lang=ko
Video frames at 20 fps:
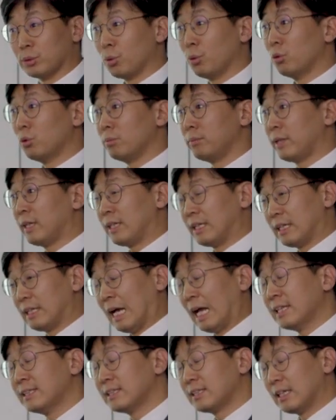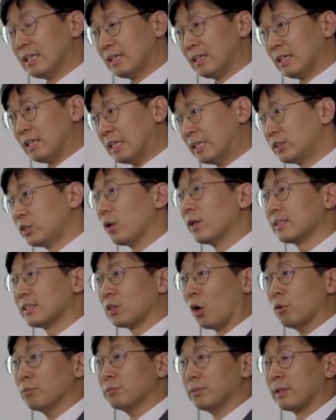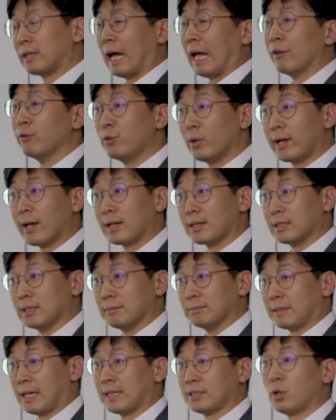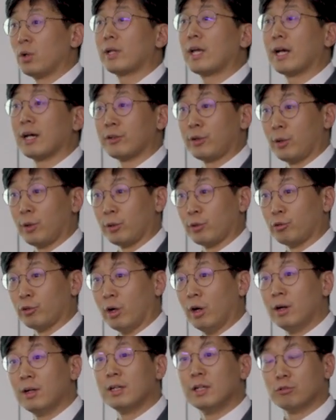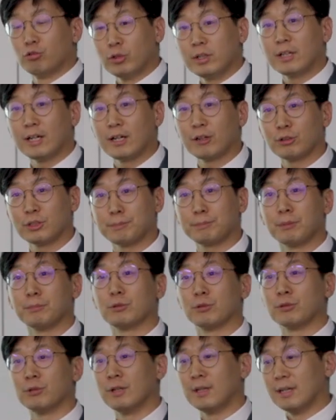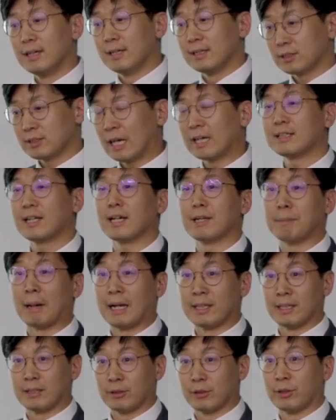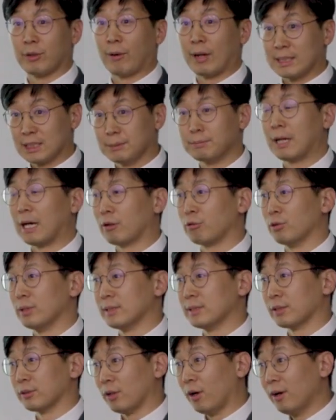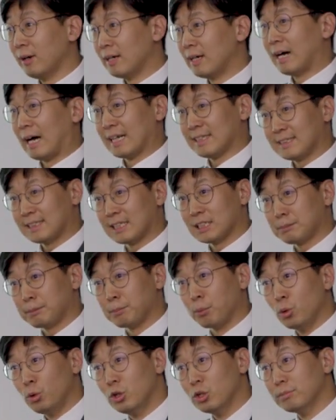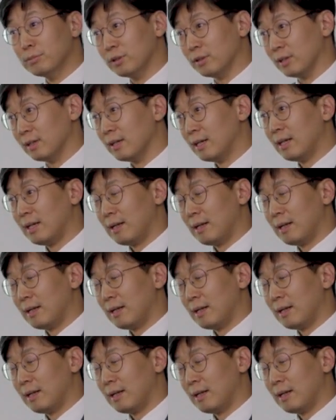소음이 한 일정에서 넘으면 안 되게끔 다 설계가 되어 있고요. 우리나라 제품도 상당히 많이 그런데 관심 갖고 있어서 아시다시피 볼륨을